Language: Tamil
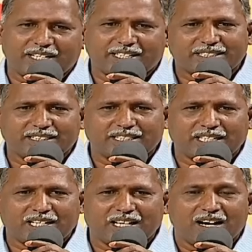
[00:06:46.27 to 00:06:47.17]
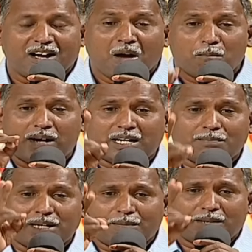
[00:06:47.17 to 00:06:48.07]
என்ன செஞ்சா தெரியுங்களா மழை
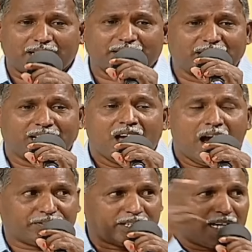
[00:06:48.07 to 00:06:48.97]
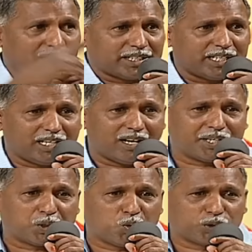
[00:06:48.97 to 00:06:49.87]
மழை மழைன்னு அந்த நல்ல தண்ணி
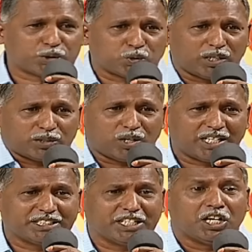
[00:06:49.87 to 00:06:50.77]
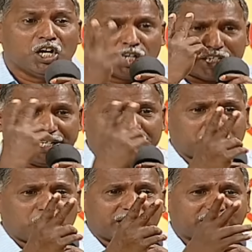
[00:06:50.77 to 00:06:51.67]
லாரி கூட்டத்துக்குள்ளே நுழைஞ்சு ரெண்டு
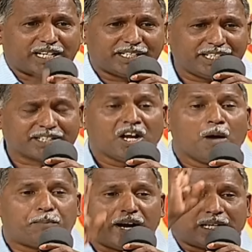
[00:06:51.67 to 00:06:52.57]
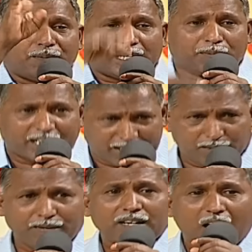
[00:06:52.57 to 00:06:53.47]
குடம் தண்ணீர் பரபரபரன்னு இது
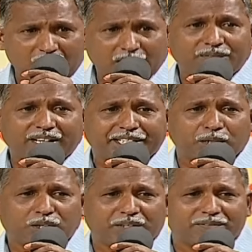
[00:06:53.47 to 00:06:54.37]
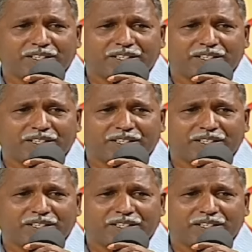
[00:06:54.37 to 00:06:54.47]
மாதிரி ஆறு வேட்டி உருவிட்டு